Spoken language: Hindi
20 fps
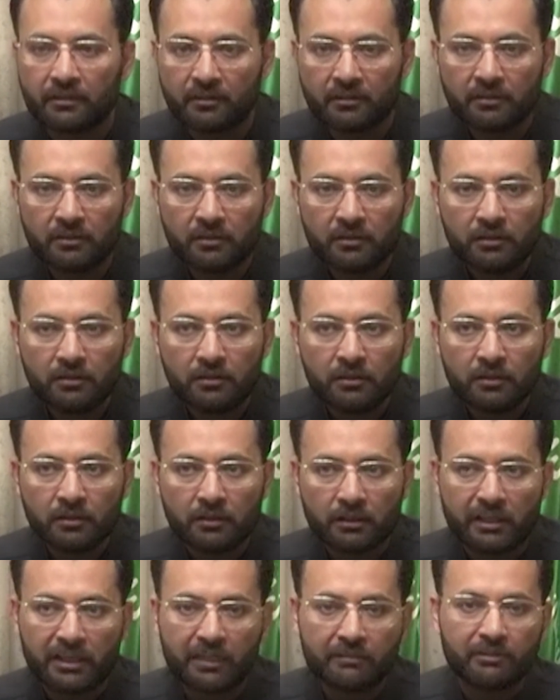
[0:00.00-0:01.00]

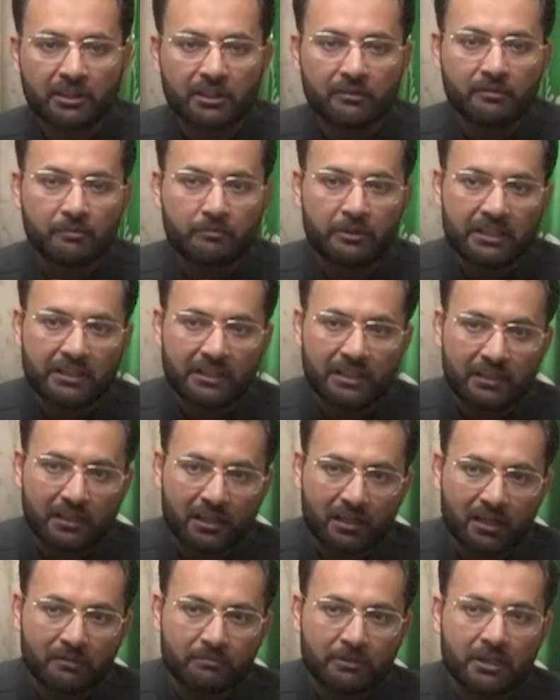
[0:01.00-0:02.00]
है एक वक्त में पीटीआई
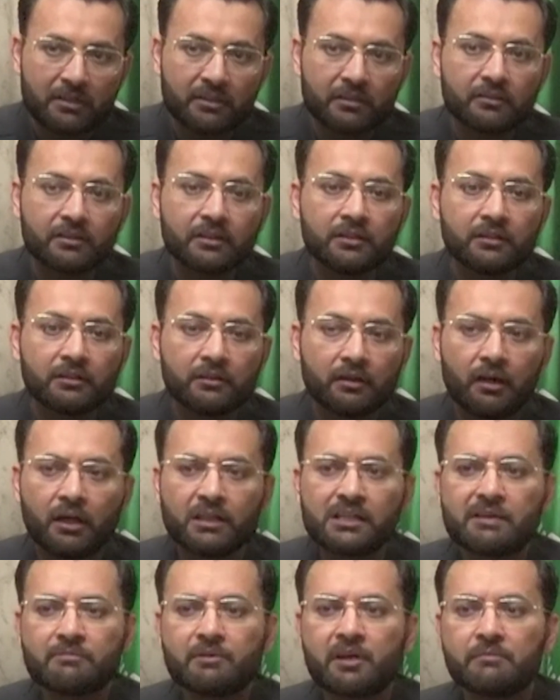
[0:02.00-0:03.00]
टांगा पार्टी थी
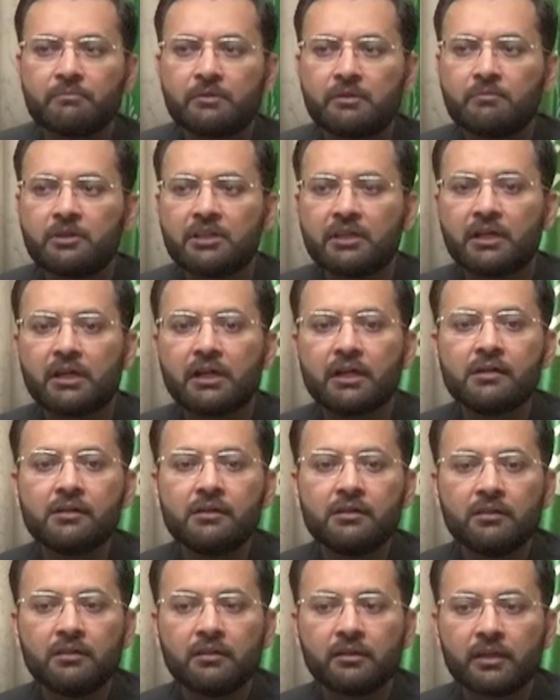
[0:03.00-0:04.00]
आज आप आईपीपी का
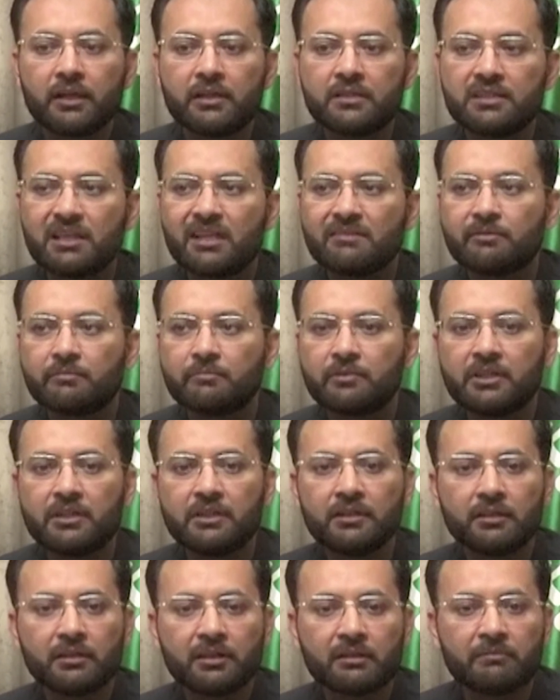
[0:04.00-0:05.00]
के जी आईपीपी
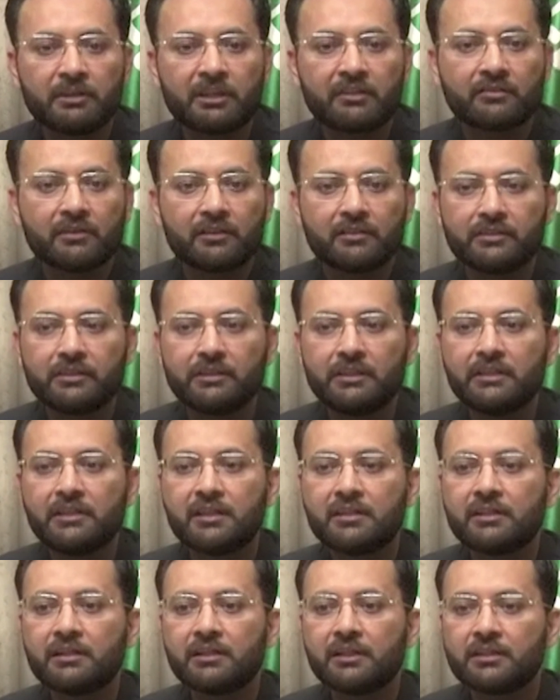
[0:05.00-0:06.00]
के पास सिर्फ जी
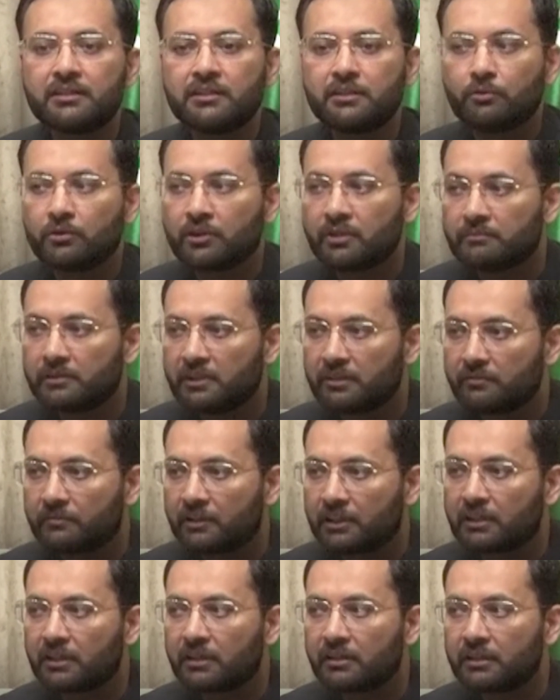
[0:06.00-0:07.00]
लीडर ही है जी उनके पास
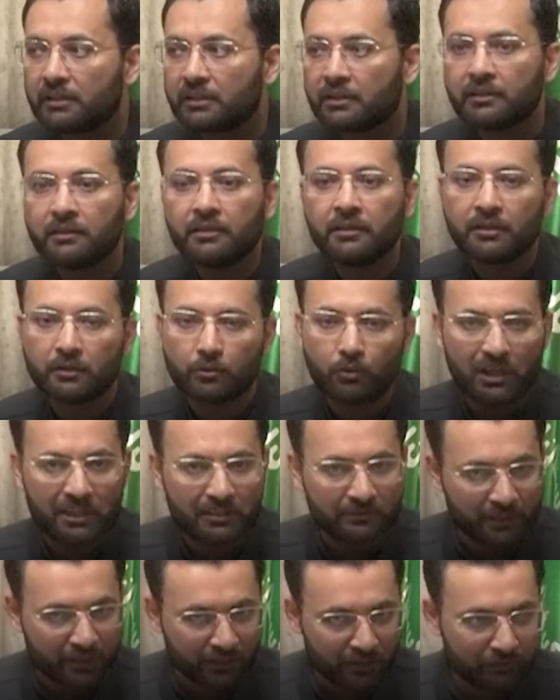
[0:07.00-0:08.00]
वर्कर नहीं है तो
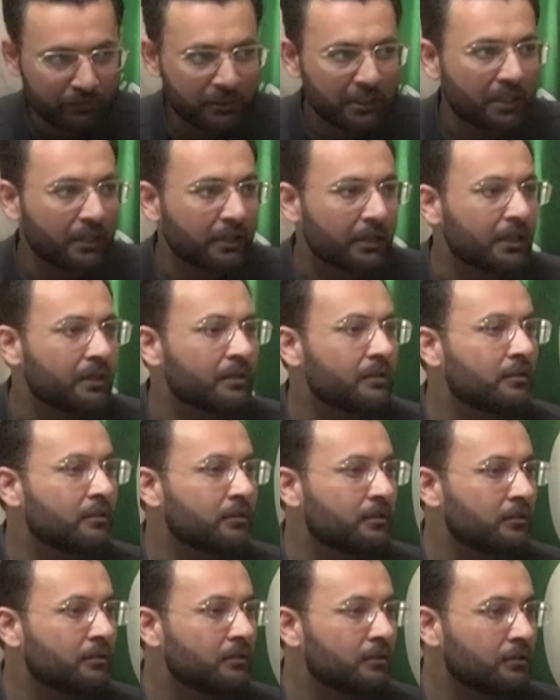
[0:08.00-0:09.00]
आज वर्कर भी आ
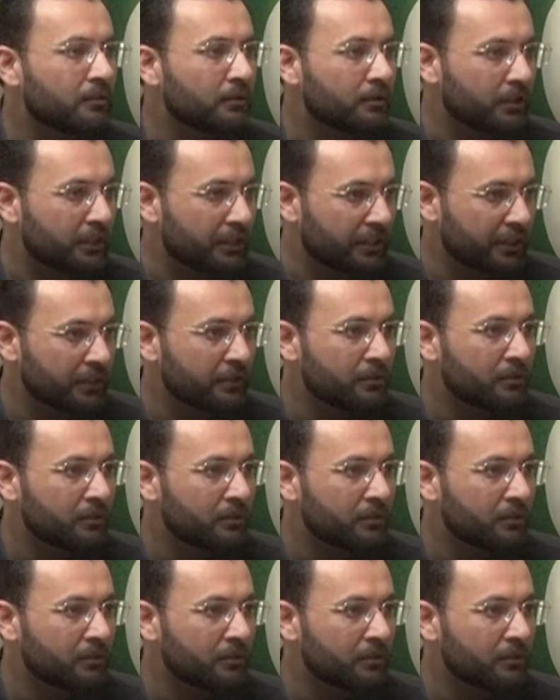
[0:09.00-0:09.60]
गए